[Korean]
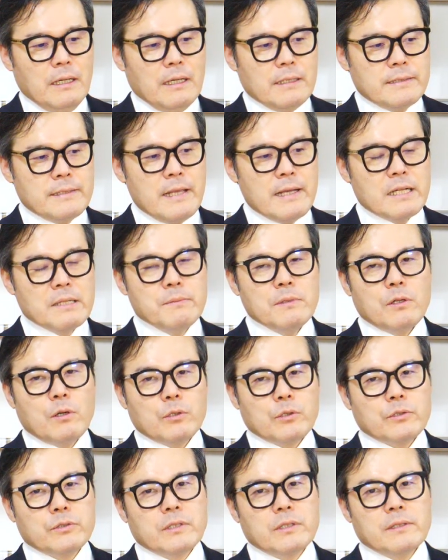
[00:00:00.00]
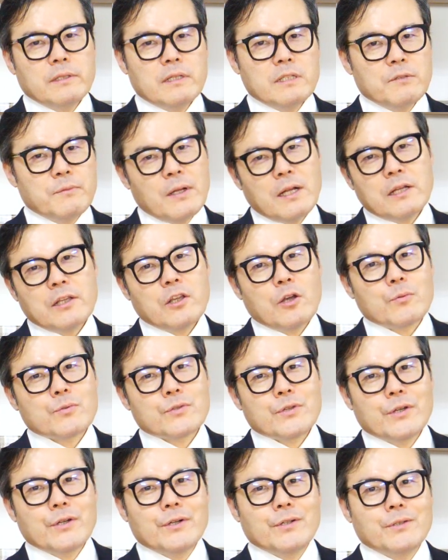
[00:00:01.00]
세금을 거둬들이는데 이만한 게
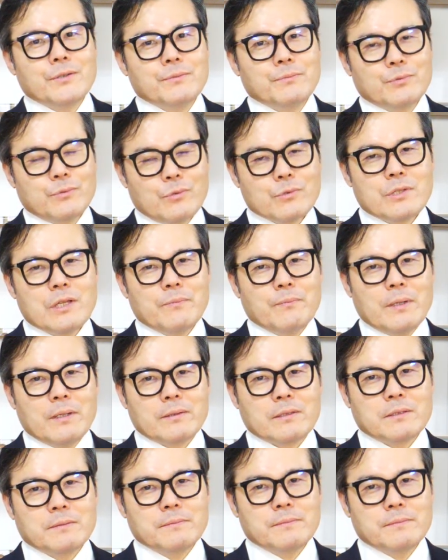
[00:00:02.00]
없어요. 부동산만.